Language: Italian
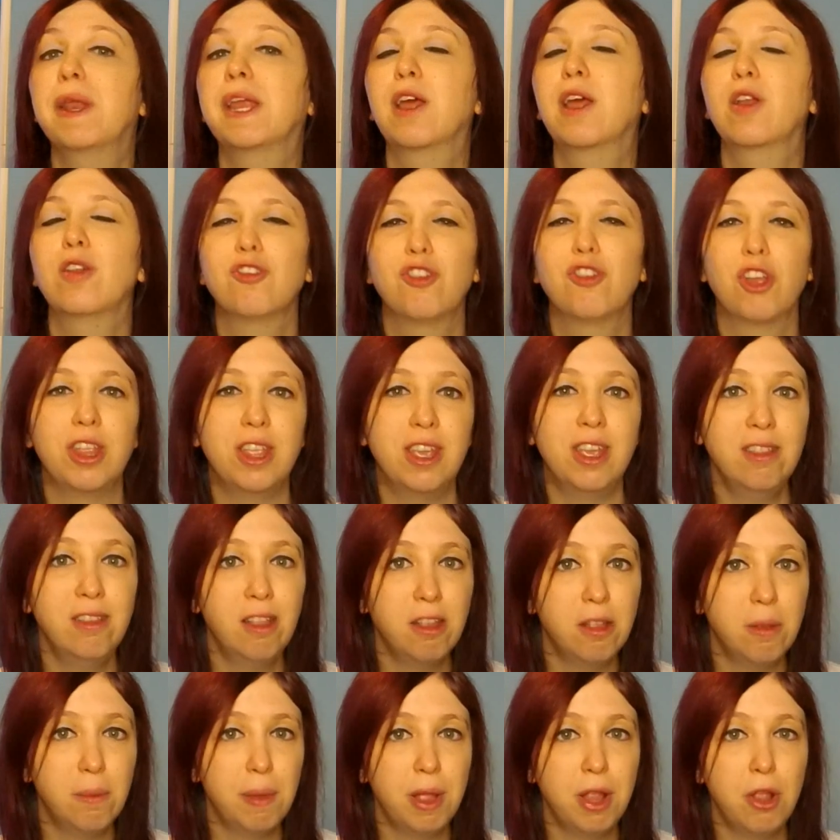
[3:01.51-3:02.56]
perché non c'è
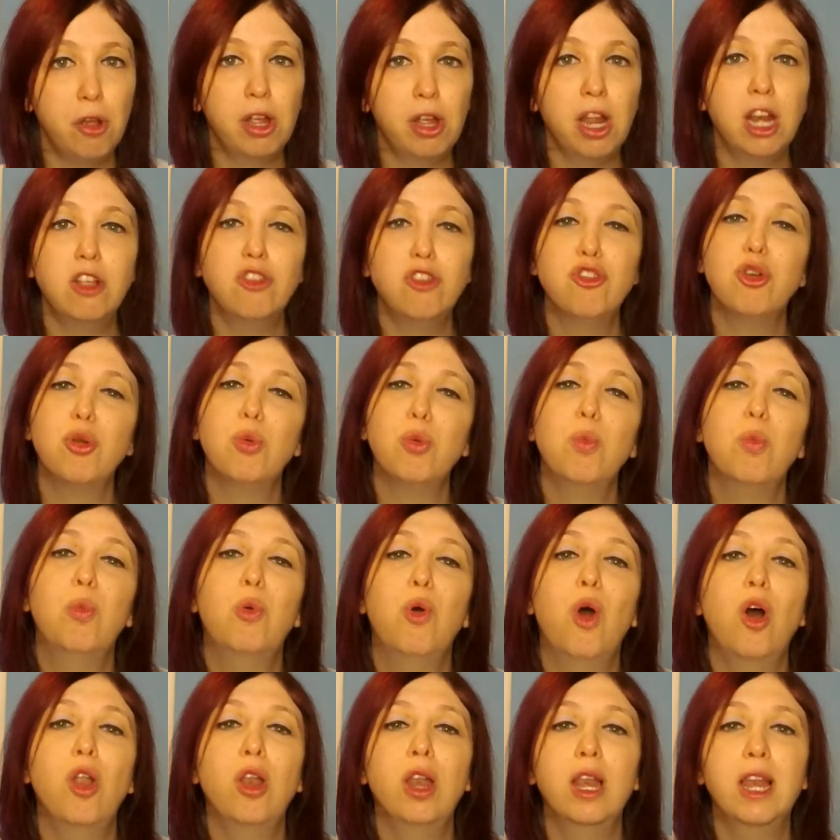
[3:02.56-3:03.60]
niente di meglio che leggere un
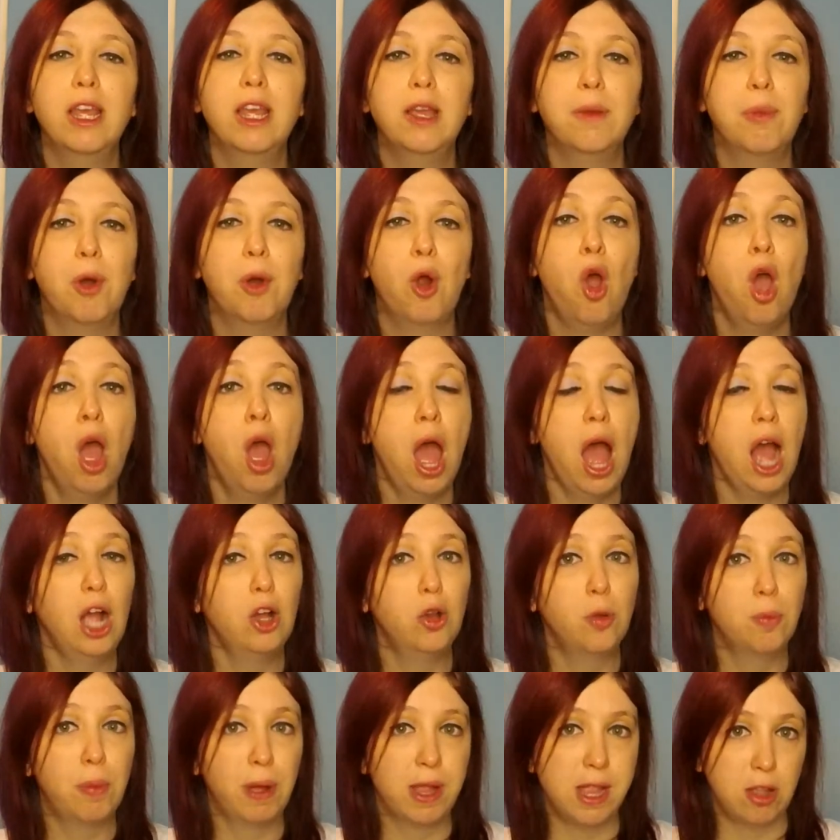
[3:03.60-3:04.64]
buon libro
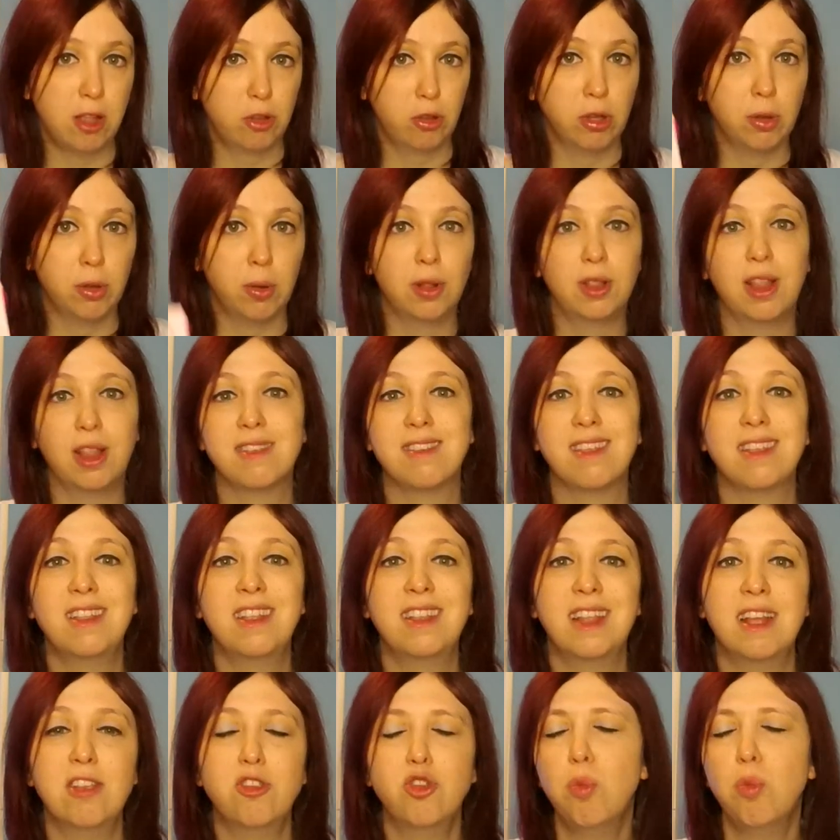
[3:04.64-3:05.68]
accompagnato da una tazza di tè,